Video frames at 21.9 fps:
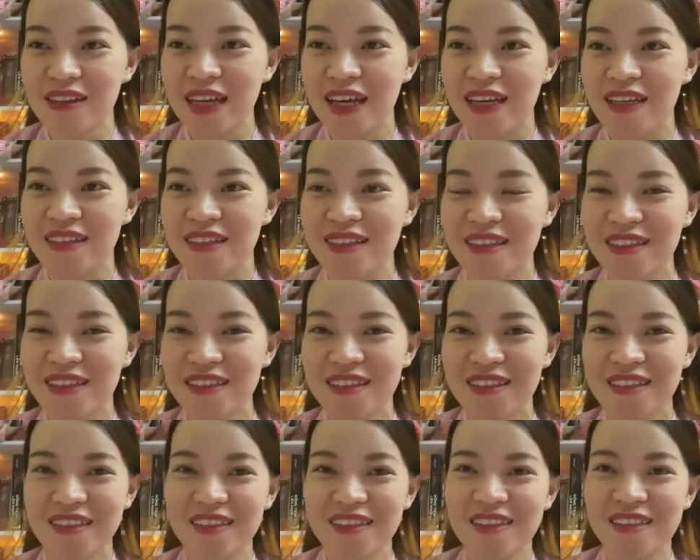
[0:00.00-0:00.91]
nha
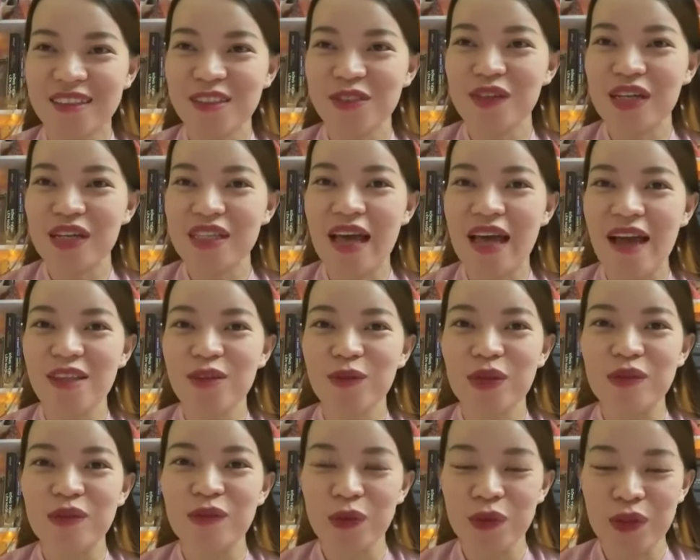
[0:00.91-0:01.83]
ừ, chứ không phải thả cho
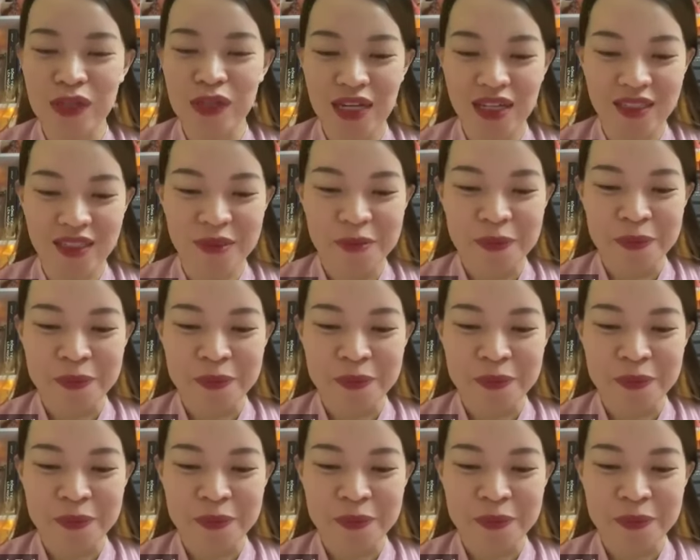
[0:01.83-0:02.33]
nguyên vui ha